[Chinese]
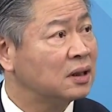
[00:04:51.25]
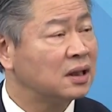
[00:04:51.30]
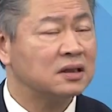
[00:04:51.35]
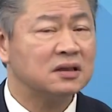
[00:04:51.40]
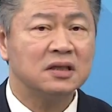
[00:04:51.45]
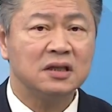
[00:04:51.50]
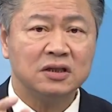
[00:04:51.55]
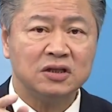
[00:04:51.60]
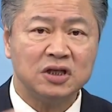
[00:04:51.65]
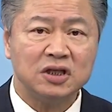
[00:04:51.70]
它
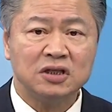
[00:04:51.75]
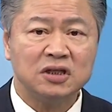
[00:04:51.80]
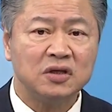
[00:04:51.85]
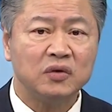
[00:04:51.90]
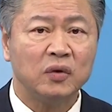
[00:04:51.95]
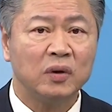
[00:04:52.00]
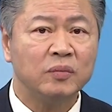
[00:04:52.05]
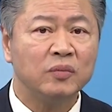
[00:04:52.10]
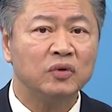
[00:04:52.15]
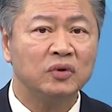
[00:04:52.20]
是以经济
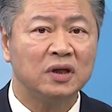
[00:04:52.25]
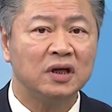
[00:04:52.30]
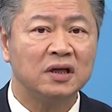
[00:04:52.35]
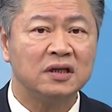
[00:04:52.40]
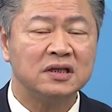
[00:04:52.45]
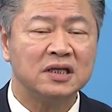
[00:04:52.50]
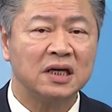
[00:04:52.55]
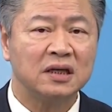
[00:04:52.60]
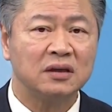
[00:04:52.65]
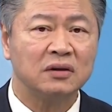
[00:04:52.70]
为目的
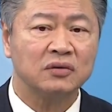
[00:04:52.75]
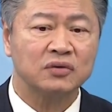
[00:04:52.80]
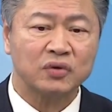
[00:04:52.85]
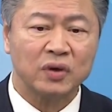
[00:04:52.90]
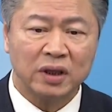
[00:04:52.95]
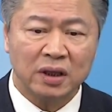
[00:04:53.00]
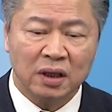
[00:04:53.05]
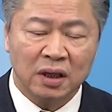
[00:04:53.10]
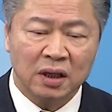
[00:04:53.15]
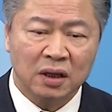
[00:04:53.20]
的架构，
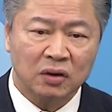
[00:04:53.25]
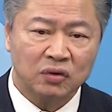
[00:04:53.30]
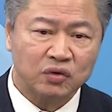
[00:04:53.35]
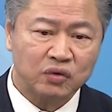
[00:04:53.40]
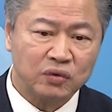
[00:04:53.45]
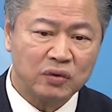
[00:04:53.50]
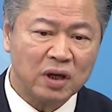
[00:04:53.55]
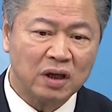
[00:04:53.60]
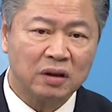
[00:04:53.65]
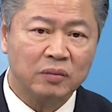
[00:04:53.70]
所以
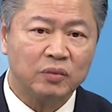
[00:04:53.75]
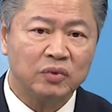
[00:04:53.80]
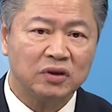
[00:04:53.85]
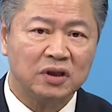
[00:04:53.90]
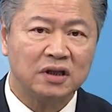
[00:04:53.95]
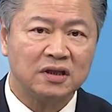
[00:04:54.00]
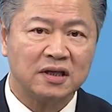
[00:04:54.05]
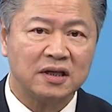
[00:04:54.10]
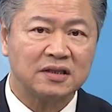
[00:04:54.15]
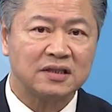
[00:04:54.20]
主要的目
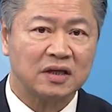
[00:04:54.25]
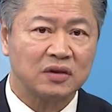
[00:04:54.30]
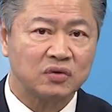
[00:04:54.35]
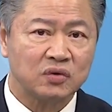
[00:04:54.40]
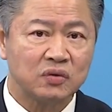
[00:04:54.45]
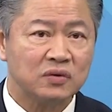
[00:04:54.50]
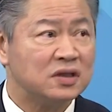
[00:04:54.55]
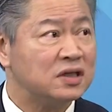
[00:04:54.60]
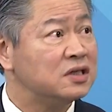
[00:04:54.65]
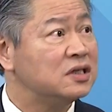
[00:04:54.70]
的在扫
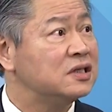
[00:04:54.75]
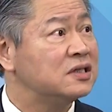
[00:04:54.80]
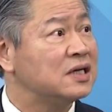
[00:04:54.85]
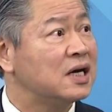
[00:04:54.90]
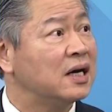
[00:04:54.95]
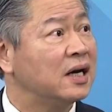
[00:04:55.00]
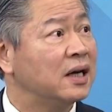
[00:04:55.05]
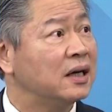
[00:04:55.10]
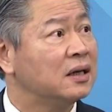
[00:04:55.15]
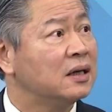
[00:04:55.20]
除经济
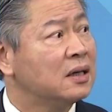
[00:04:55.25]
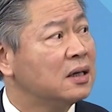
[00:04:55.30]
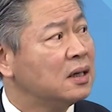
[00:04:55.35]
障碍。